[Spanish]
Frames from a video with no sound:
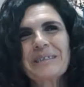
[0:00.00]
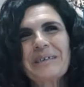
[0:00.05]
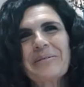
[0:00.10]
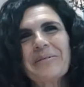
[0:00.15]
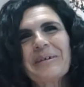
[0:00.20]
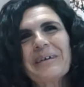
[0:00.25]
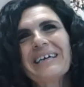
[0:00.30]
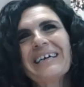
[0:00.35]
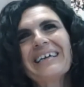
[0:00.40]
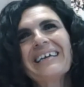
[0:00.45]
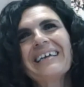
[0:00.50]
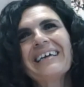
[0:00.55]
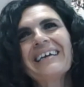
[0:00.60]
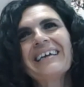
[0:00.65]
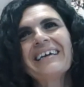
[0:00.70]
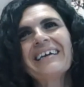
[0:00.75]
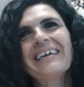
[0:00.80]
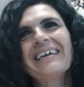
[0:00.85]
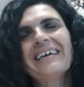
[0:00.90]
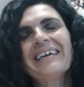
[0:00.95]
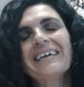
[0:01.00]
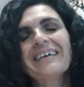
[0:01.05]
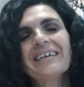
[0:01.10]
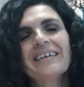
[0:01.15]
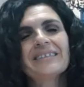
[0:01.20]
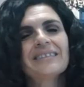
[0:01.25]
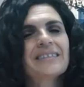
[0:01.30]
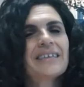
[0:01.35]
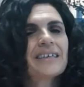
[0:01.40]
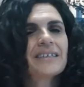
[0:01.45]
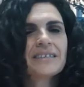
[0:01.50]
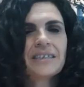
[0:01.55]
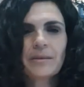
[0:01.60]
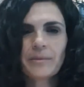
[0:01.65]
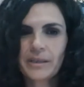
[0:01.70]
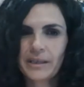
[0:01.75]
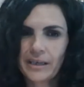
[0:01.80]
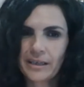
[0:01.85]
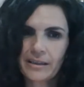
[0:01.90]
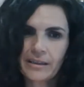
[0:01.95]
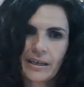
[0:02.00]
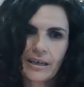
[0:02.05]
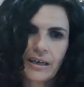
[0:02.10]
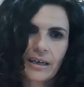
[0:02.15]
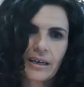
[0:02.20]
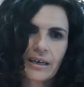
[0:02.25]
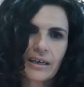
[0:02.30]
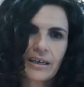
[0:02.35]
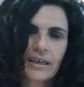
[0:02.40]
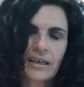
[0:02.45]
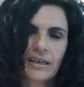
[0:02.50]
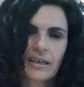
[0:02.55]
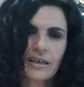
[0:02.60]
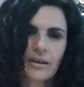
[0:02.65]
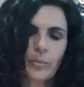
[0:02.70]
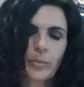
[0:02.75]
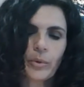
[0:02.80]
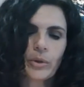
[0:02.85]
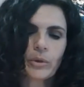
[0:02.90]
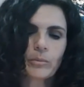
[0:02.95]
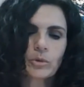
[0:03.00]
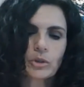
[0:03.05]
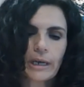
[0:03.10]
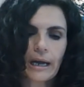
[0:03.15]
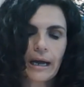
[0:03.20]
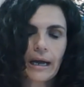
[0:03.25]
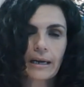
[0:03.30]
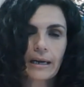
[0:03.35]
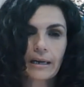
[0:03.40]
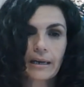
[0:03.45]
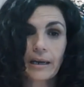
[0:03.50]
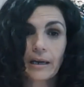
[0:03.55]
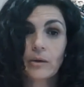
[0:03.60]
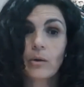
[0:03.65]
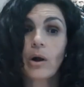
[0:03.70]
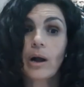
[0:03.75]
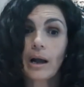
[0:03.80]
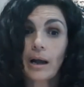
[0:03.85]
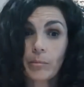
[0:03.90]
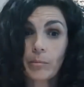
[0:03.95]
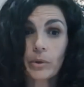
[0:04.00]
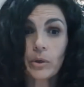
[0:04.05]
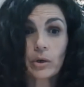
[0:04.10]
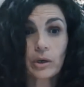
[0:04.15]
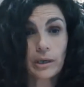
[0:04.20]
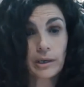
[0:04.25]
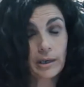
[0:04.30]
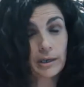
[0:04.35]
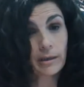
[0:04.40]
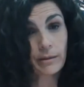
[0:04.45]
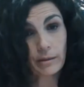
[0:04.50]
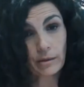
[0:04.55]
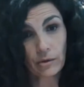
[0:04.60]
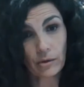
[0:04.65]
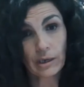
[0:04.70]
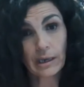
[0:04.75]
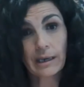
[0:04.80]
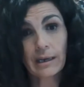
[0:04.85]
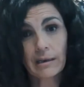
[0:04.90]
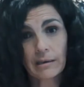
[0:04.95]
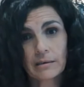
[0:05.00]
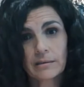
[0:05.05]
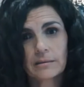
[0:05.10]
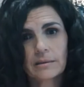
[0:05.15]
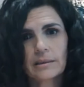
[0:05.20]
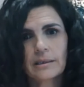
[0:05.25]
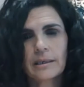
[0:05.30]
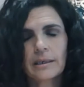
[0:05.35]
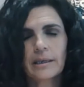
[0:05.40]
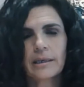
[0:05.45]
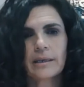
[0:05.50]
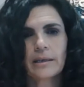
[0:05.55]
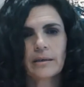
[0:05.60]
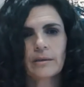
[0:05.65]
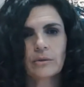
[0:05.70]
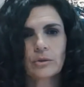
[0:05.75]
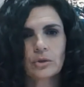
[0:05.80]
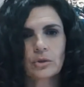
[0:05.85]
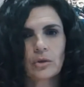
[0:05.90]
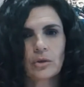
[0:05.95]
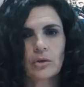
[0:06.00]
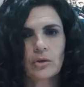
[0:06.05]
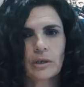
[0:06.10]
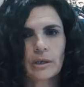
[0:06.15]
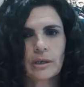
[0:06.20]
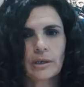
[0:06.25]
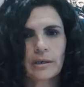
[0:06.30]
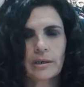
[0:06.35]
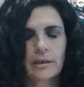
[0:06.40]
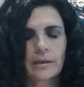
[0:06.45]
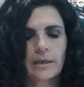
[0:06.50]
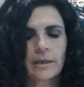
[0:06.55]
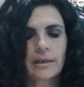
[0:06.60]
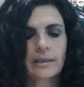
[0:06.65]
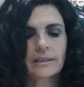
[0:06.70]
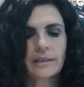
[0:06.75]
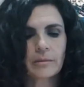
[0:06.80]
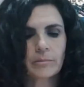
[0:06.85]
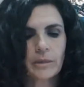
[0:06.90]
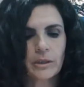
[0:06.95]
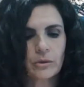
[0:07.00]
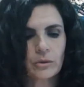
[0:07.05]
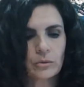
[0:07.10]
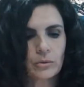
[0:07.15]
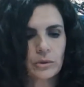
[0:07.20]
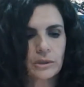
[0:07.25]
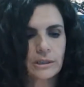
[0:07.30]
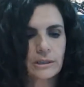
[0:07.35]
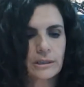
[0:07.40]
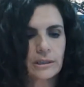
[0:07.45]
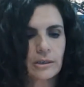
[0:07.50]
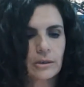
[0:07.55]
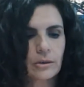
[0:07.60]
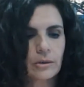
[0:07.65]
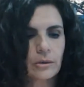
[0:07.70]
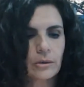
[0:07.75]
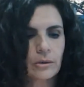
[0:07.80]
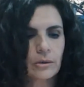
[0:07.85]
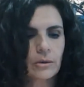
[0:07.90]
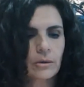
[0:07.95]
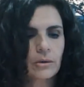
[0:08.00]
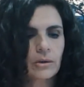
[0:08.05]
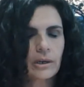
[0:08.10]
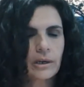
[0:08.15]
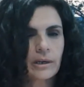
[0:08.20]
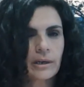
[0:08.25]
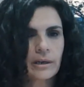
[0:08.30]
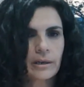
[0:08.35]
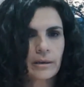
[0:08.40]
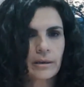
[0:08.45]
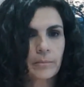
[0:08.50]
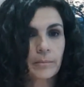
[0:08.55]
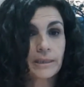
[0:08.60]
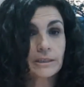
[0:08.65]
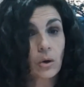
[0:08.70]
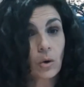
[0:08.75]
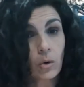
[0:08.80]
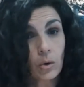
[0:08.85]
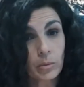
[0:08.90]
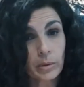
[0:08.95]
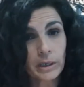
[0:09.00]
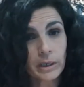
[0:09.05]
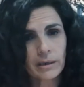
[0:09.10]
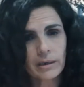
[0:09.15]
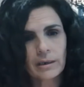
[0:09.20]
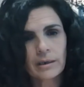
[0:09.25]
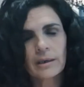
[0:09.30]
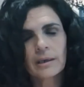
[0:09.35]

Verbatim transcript: a ver, eh, es, evidente y no podemos negar que hay un cambio generacional eh, no solo en, el segmento turístico eh, más joven,